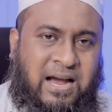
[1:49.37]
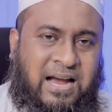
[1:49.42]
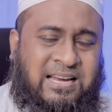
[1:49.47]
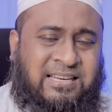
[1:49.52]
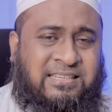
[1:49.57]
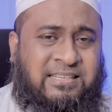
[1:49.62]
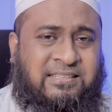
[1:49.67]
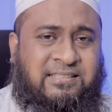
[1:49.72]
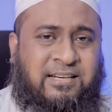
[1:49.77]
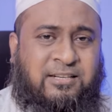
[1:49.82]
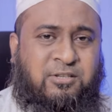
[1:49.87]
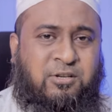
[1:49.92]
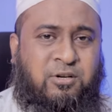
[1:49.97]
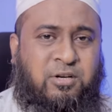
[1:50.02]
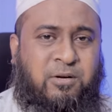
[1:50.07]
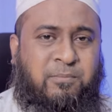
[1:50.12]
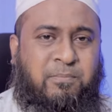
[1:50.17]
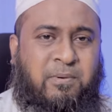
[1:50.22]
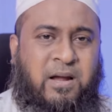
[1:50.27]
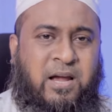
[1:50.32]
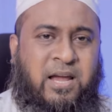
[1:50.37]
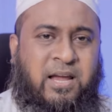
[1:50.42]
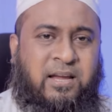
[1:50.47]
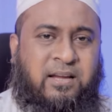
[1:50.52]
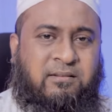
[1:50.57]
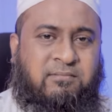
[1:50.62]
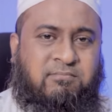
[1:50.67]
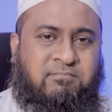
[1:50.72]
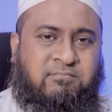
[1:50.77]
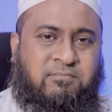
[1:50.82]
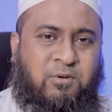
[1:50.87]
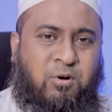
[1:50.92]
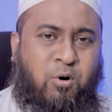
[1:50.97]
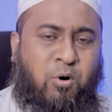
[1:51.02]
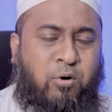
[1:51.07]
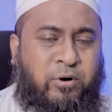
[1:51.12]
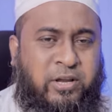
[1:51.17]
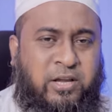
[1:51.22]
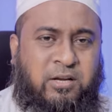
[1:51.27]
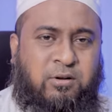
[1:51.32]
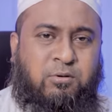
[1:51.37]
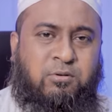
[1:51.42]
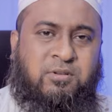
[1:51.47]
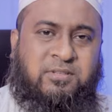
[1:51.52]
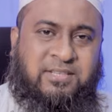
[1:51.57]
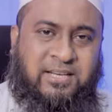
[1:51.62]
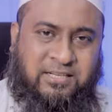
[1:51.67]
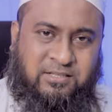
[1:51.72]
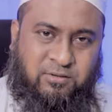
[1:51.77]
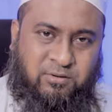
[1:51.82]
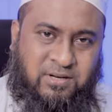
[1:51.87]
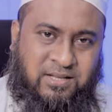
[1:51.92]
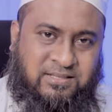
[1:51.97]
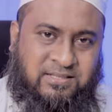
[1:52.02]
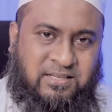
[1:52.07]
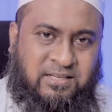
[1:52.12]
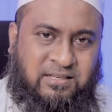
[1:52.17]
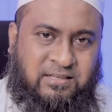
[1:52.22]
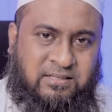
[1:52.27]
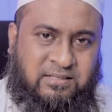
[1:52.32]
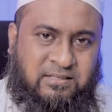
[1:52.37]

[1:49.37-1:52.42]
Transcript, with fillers: আইটি সেক্টরে প্রায় অনেকগুলো সেক্টর আছে